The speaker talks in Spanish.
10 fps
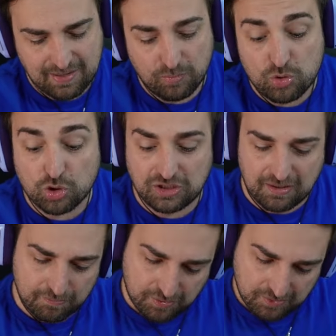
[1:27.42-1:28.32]
hay mucho
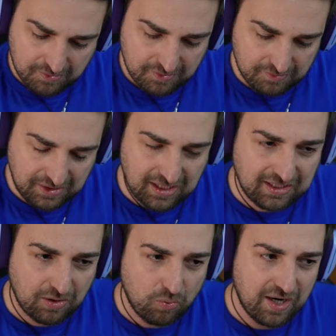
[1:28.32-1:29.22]
tiempo en el
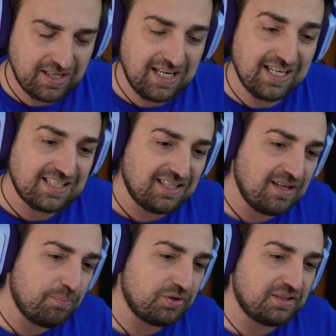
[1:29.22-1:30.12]
que jugar. Y en ese
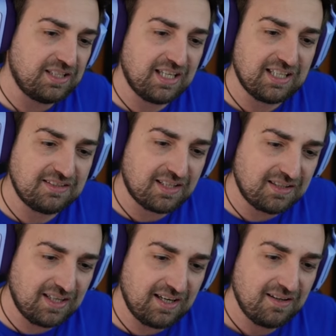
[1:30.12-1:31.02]
tiempo te tiene que
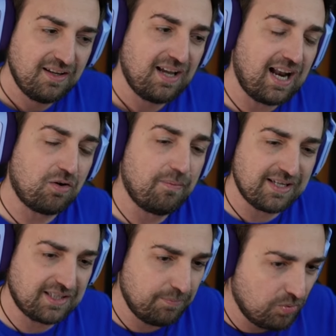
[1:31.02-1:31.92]
entretener algo
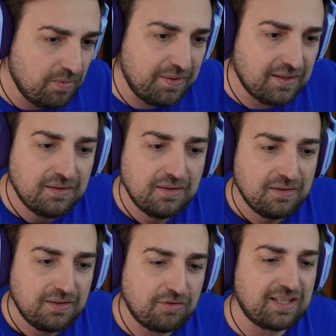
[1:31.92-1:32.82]
más que el PvP.
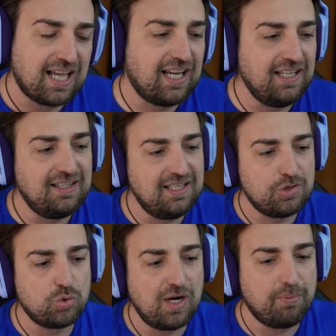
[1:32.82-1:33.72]
Entonces la gente
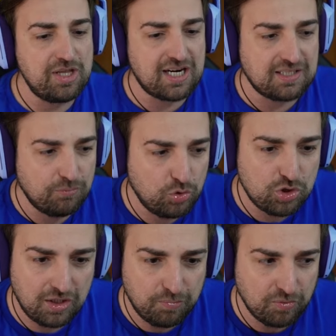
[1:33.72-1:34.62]
suele apoyarse
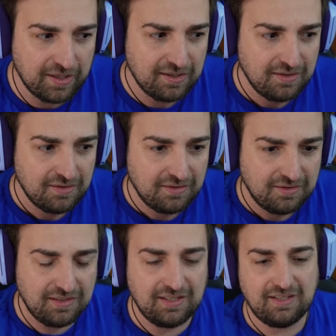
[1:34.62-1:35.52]
mucho en el PvE.
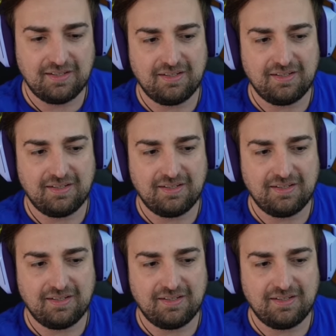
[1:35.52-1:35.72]
Y